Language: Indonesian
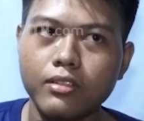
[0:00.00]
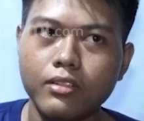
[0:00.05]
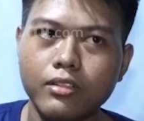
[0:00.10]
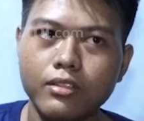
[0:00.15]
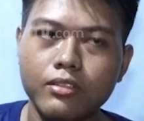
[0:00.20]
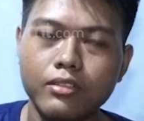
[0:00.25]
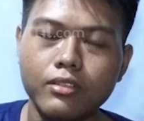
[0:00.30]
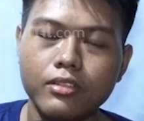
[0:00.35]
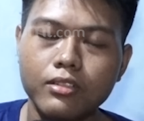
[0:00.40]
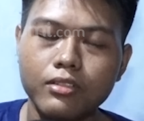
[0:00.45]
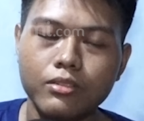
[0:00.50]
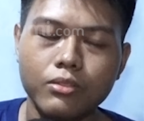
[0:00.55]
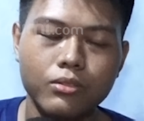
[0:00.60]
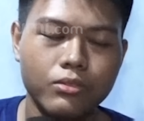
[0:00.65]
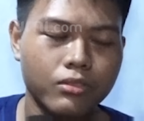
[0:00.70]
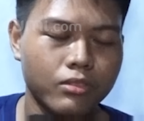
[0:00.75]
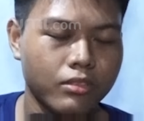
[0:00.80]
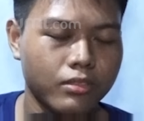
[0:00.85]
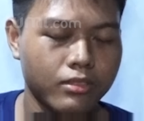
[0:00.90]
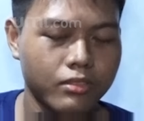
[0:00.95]
ada
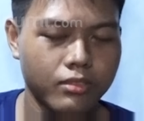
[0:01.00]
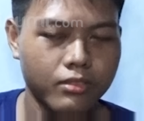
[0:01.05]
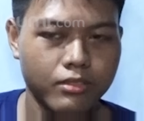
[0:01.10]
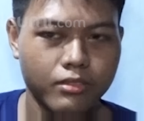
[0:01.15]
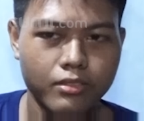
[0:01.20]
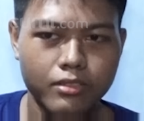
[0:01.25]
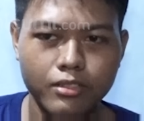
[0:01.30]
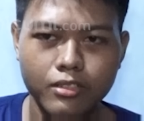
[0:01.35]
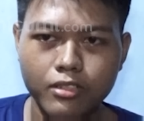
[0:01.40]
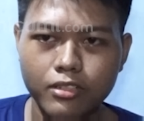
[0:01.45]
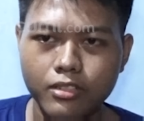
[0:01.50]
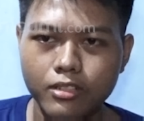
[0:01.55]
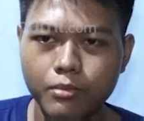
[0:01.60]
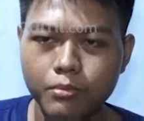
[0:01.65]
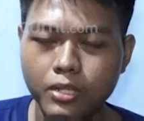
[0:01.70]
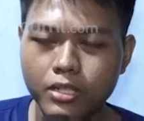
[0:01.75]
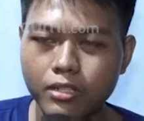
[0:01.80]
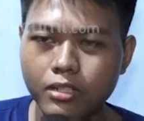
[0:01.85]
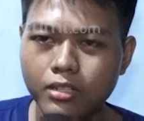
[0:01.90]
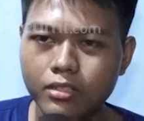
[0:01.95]
total
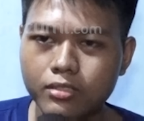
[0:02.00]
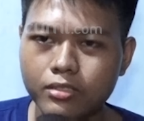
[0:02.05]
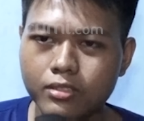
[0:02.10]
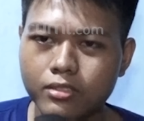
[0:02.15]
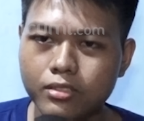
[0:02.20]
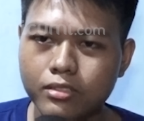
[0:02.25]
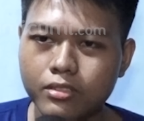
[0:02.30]
lima kelas